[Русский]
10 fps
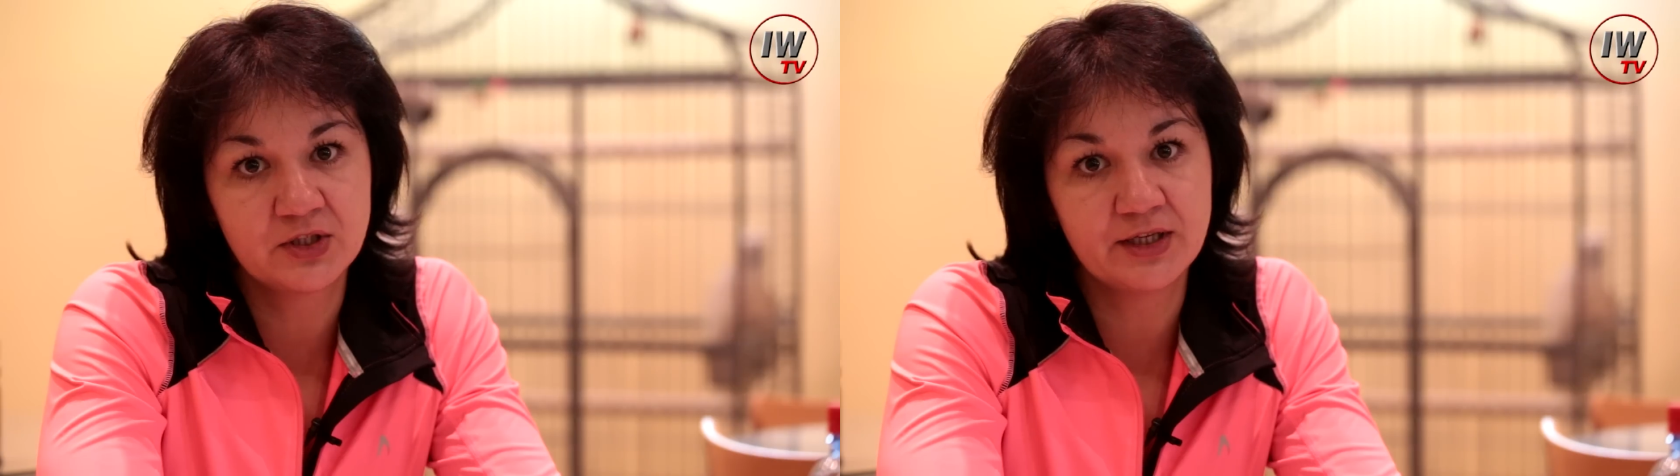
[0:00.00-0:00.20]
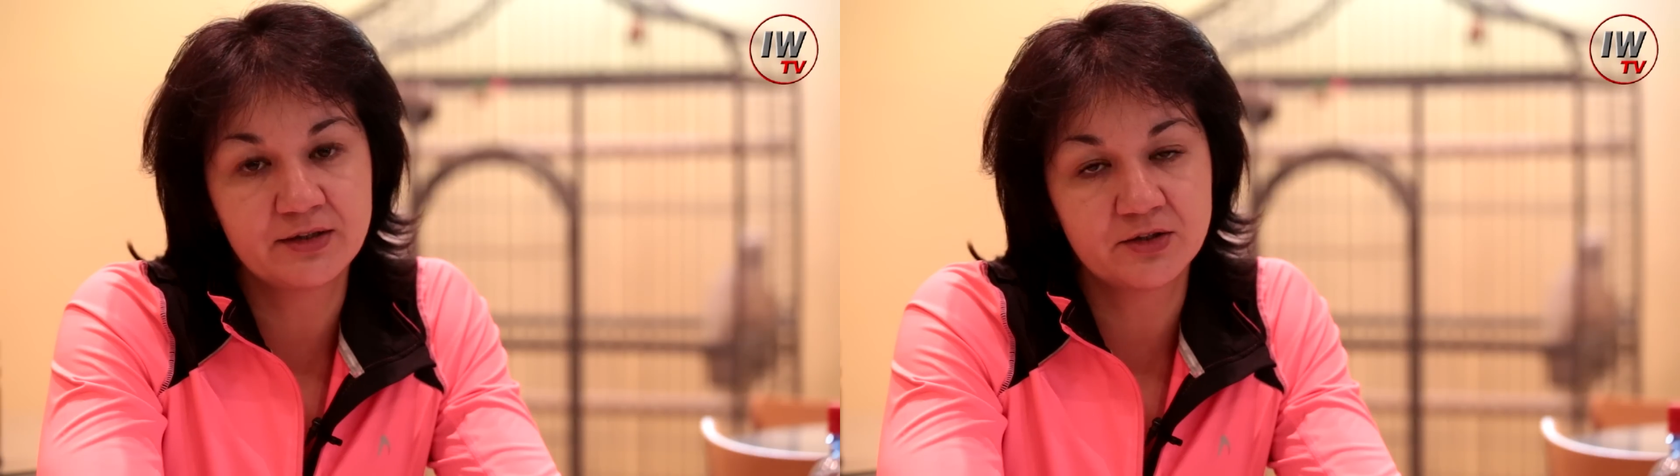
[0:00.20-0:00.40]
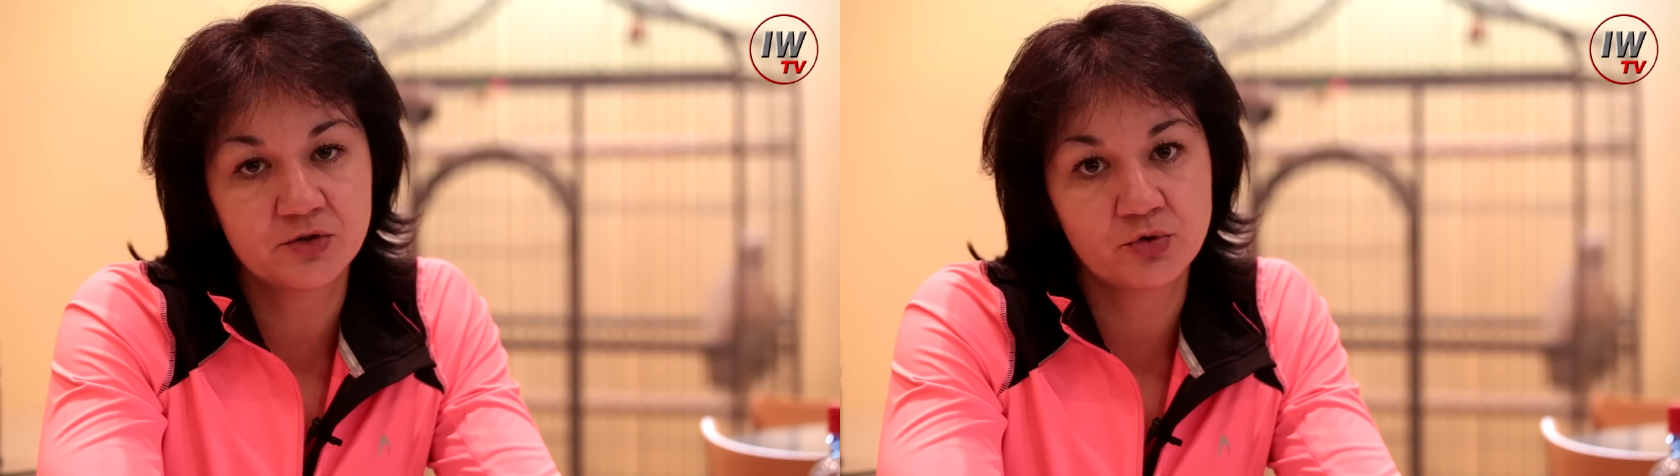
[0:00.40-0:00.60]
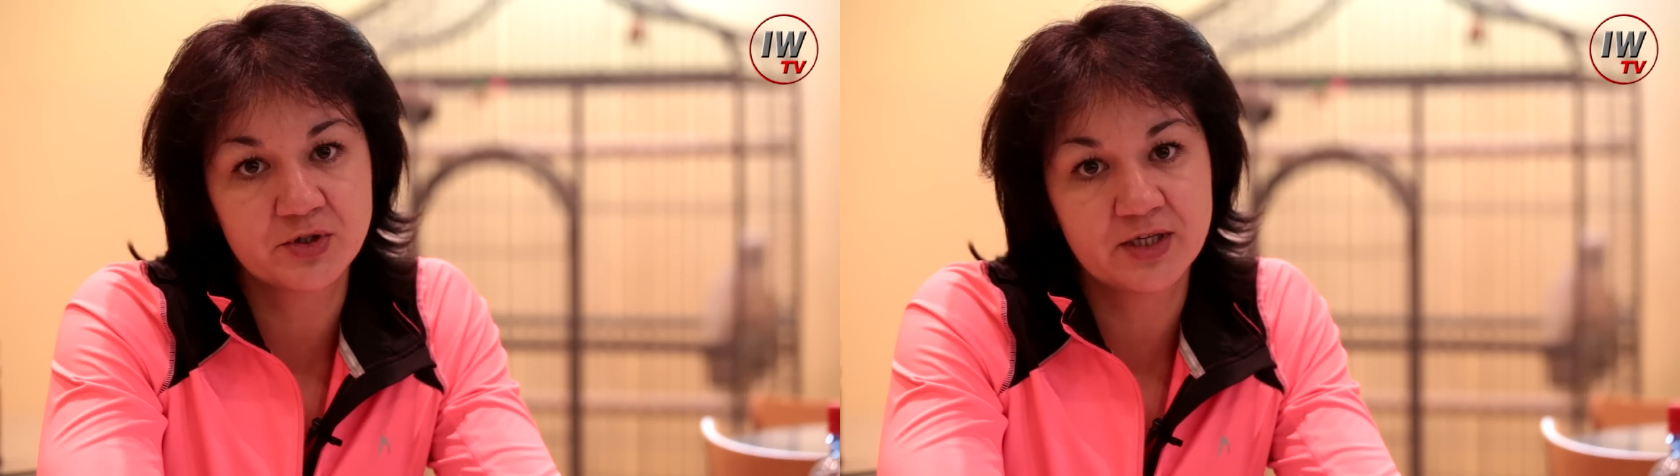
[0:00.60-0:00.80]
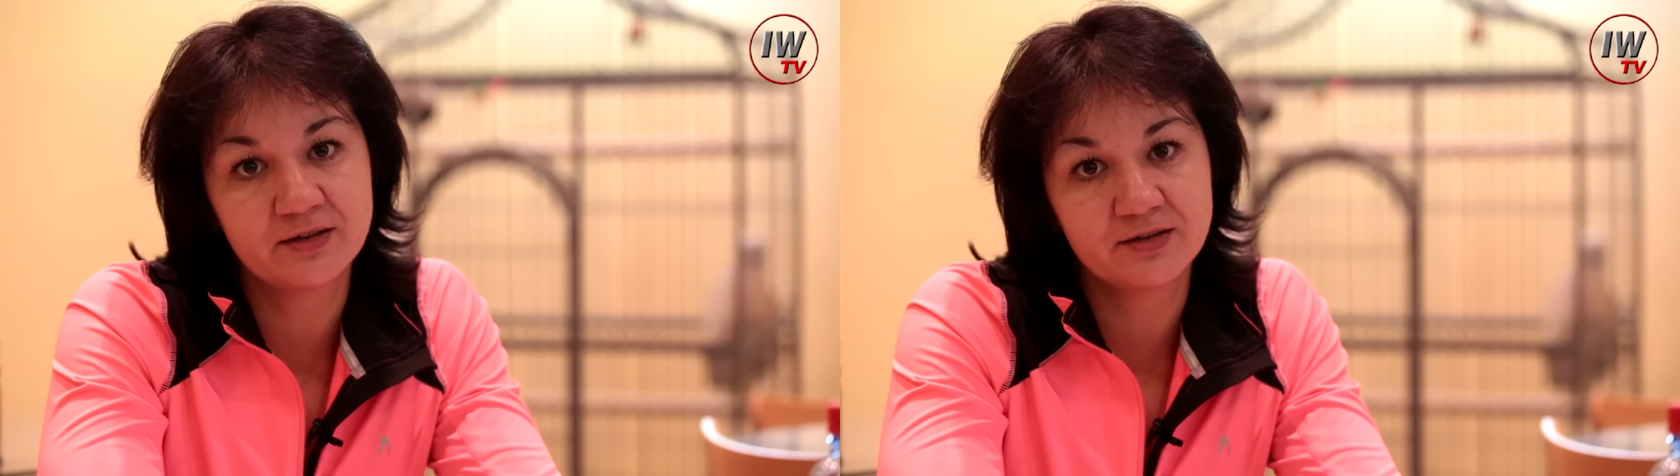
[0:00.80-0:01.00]
три
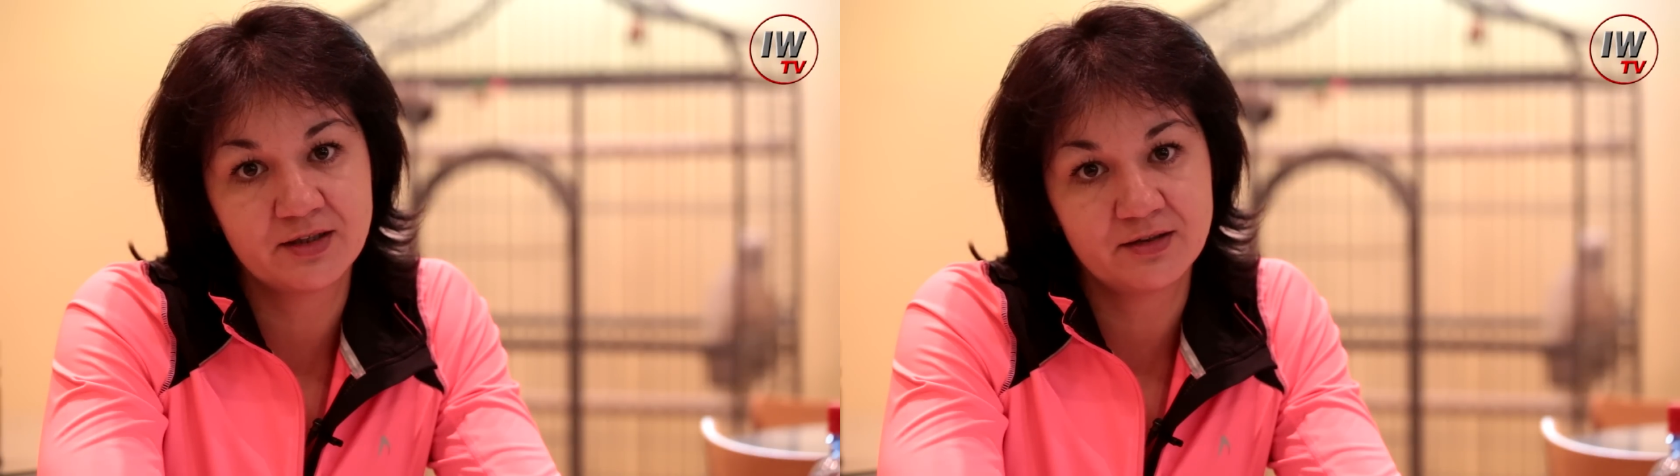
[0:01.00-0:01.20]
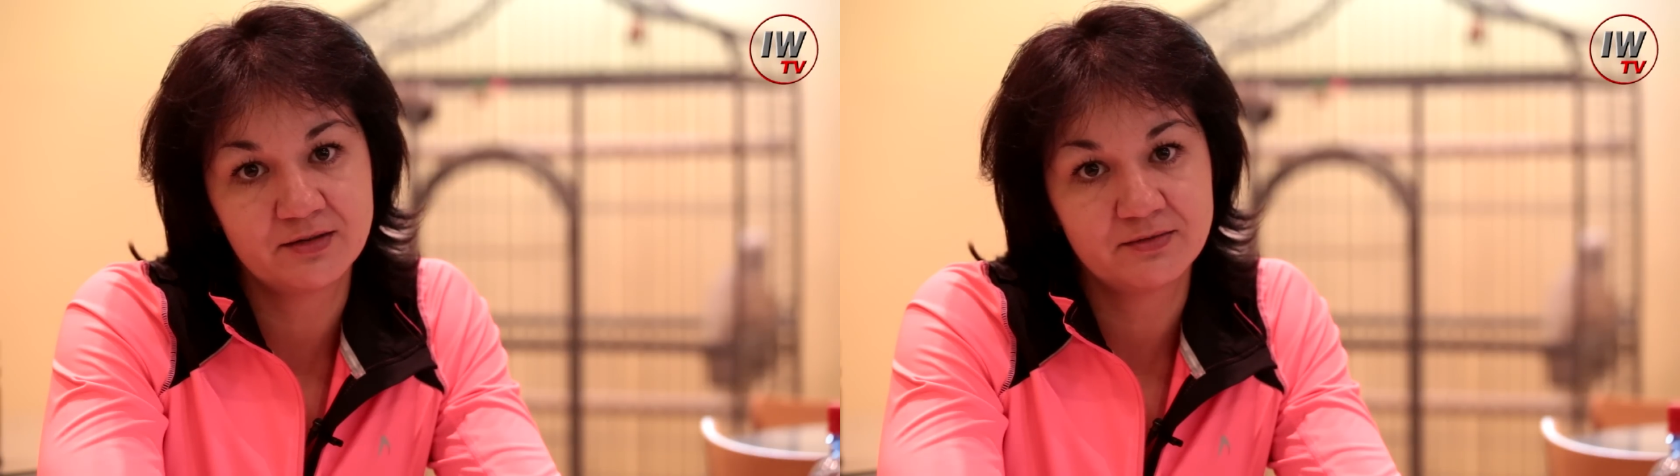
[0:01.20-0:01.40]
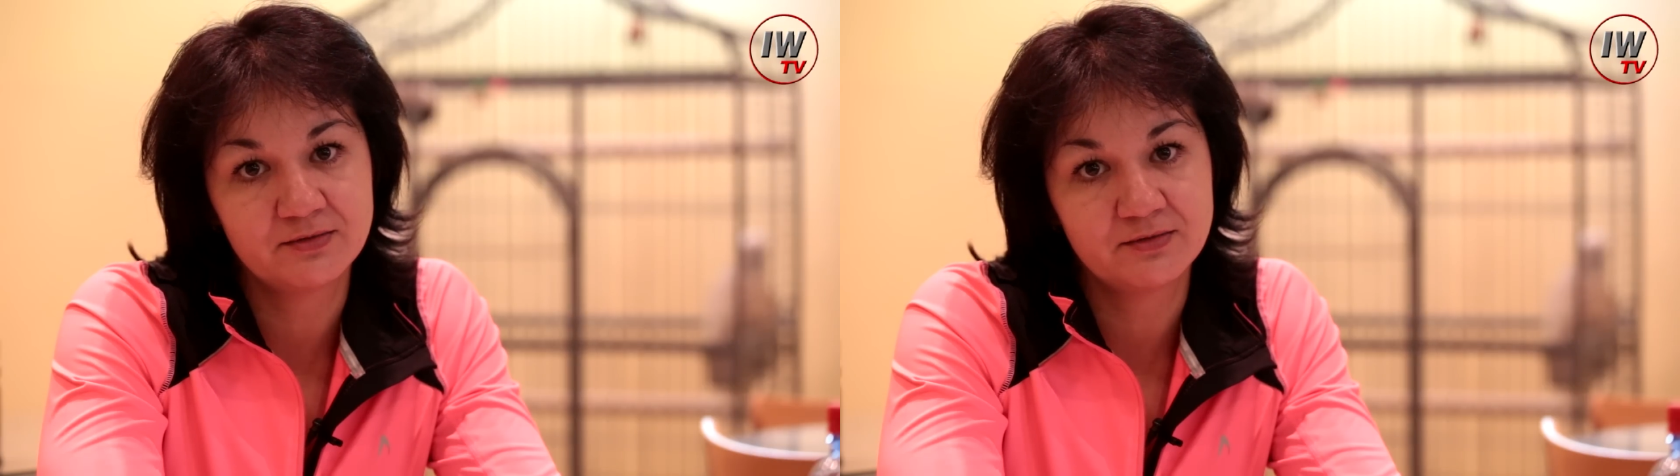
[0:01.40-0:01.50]
конкурсантки